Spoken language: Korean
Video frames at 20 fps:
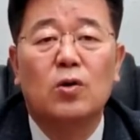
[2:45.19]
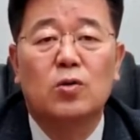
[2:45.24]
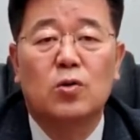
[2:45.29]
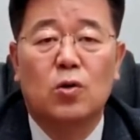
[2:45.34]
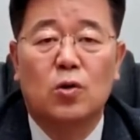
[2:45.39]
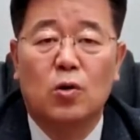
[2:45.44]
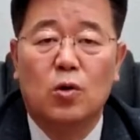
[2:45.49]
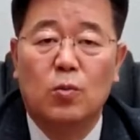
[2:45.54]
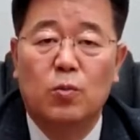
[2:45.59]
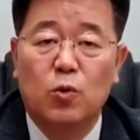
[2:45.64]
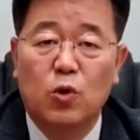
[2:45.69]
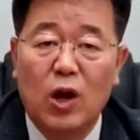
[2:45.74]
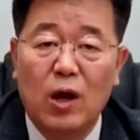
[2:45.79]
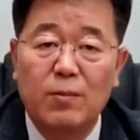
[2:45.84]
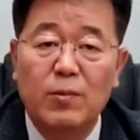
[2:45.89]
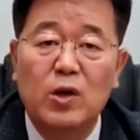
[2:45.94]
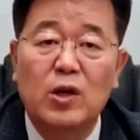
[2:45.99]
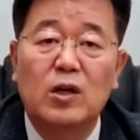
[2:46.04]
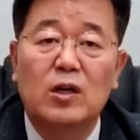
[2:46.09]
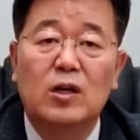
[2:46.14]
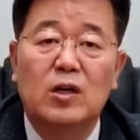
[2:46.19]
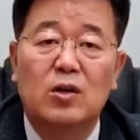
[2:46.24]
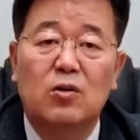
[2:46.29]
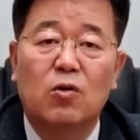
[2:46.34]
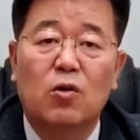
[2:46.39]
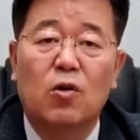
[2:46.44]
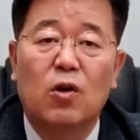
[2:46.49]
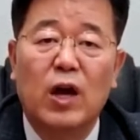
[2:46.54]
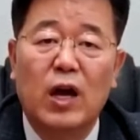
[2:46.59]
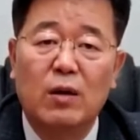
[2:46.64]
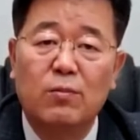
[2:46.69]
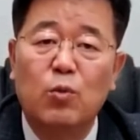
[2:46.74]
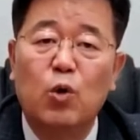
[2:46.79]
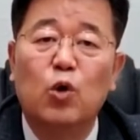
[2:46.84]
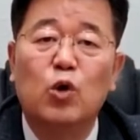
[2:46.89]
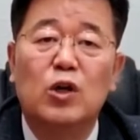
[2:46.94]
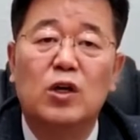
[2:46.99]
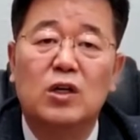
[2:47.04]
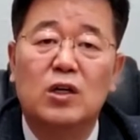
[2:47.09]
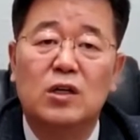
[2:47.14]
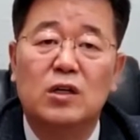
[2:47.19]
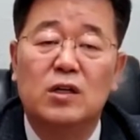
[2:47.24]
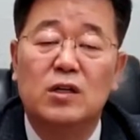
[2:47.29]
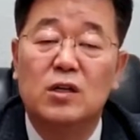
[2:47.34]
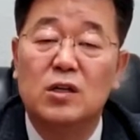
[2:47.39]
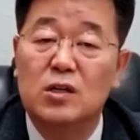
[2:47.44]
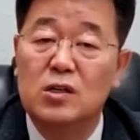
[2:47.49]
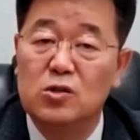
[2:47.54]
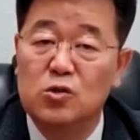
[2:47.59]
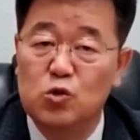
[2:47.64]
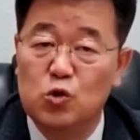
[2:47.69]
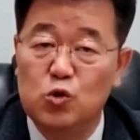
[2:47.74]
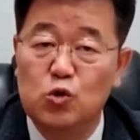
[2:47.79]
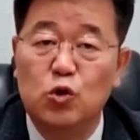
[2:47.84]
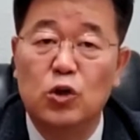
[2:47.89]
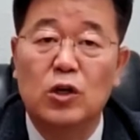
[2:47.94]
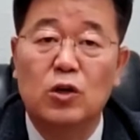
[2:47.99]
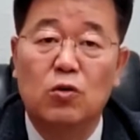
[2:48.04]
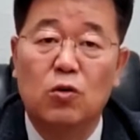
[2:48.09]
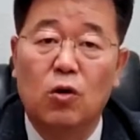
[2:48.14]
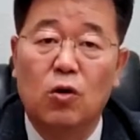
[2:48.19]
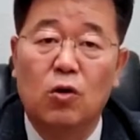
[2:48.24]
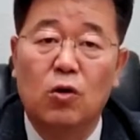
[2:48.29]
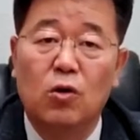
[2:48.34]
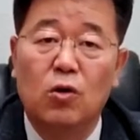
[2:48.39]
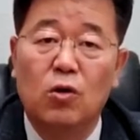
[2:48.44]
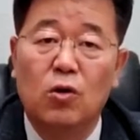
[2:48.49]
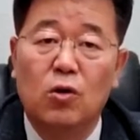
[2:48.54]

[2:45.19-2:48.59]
또 보람을 느끼고 행복을 느끼는 그런 수준이 있고